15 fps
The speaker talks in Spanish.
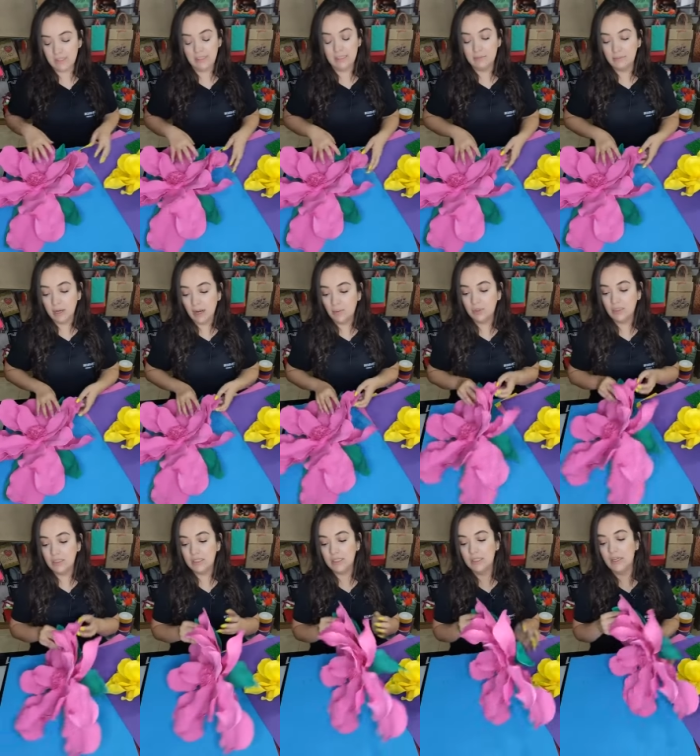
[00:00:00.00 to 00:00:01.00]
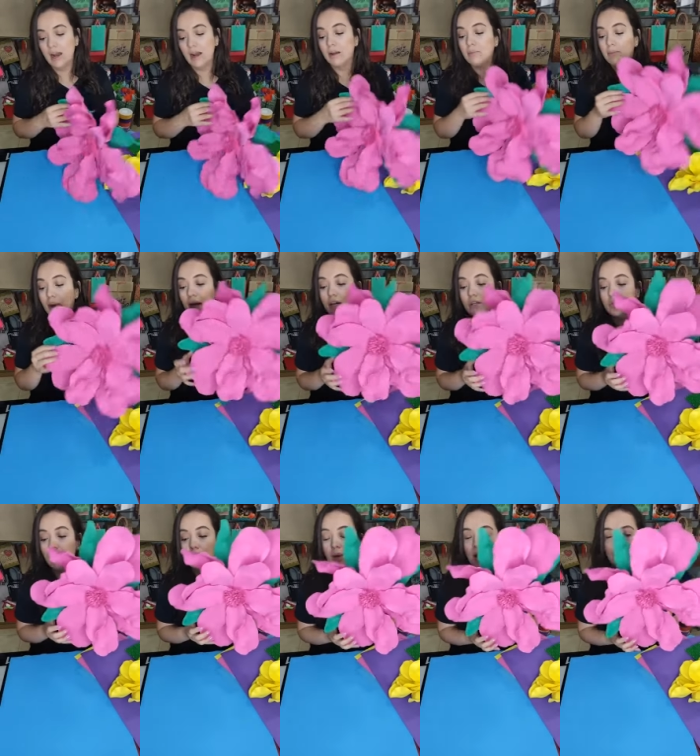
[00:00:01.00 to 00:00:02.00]
Y les vamos a enseñar
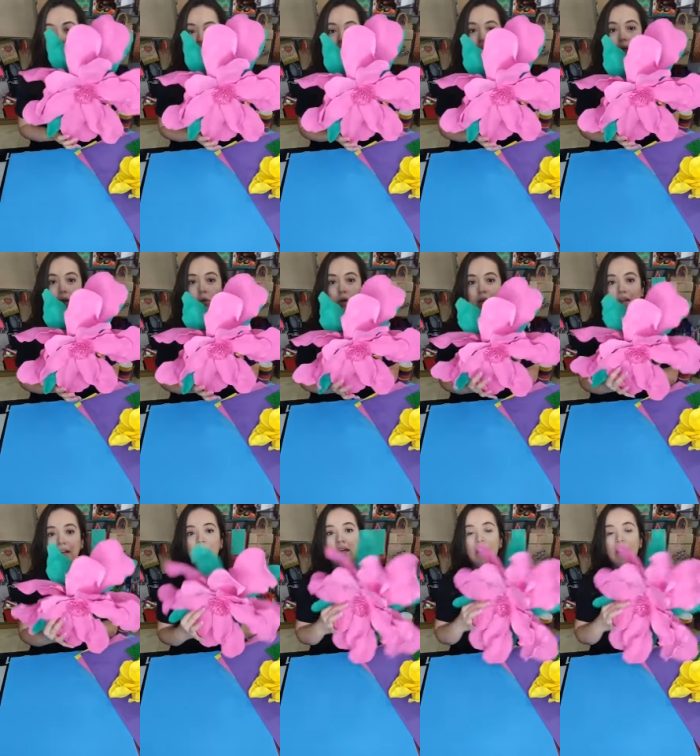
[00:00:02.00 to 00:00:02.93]
paso a paso a elaborar